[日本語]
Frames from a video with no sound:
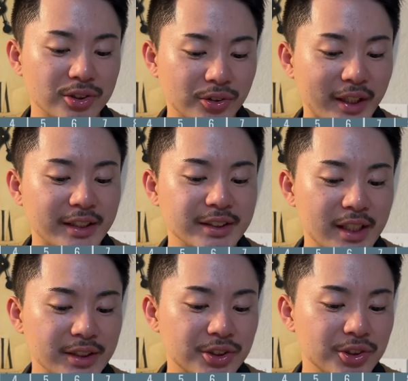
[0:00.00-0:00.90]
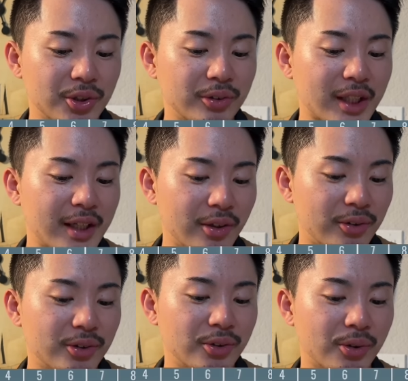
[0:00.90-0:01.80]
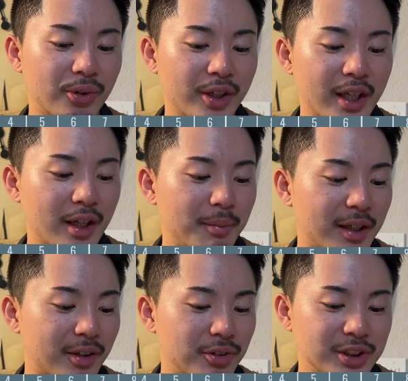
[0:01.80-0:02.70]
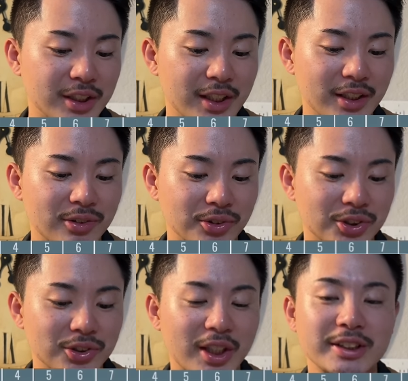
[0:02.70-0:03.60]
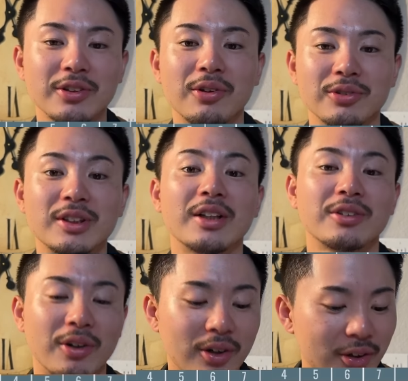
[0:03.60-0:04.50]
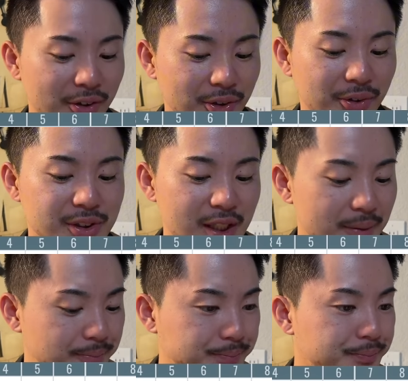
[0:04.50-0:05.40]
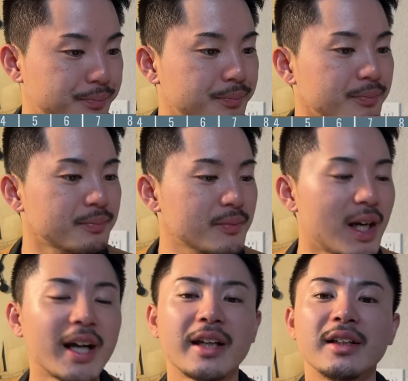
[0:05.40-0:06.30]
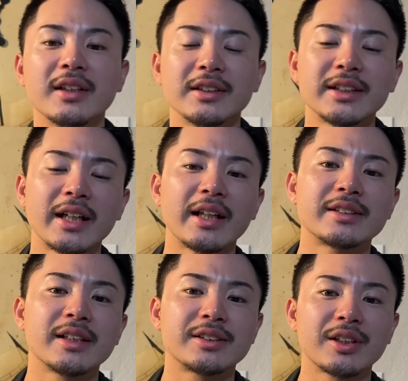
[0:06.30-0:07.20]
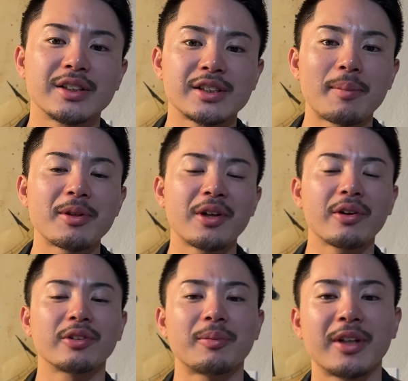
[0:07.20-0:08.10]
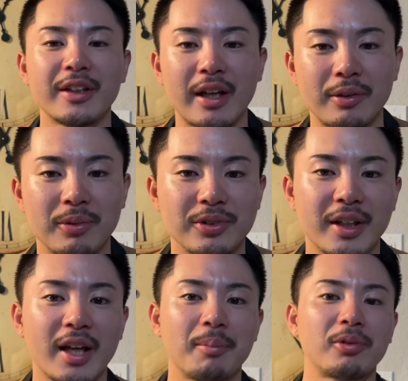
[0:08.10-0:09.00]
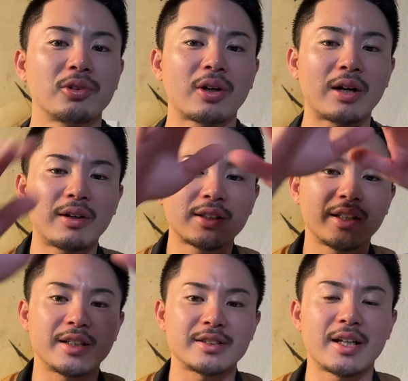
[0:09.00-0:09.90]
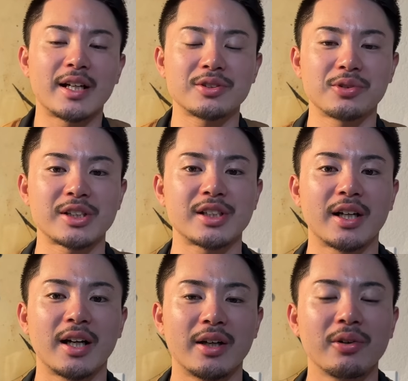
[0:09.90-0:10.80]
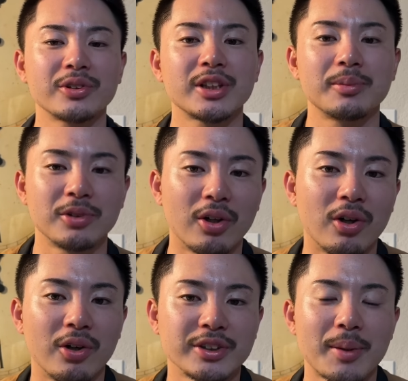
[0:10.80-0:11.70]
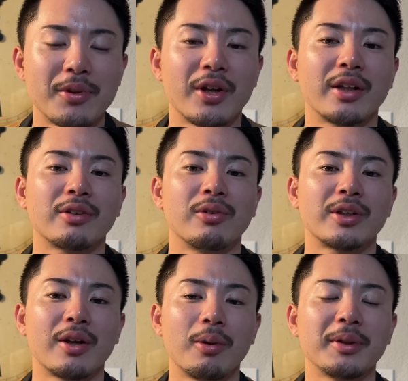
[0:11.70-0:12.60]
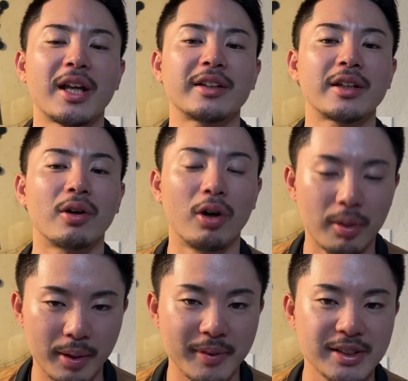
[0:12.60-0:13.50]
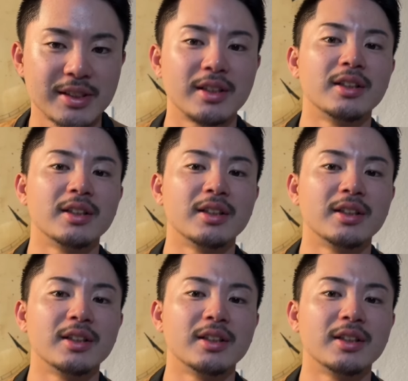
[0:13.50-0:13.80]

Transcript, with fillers: そんな感じでね、14対4というところで、まあ、巨人ヒット18本打ってるというところですね。はい。じゃあですね、次、スタメンの変更で見ていきたいと思うんで、僕の顔あたりにですね、画像を出しながら、両チームのスタメンの変更点を見ていきたいと思います。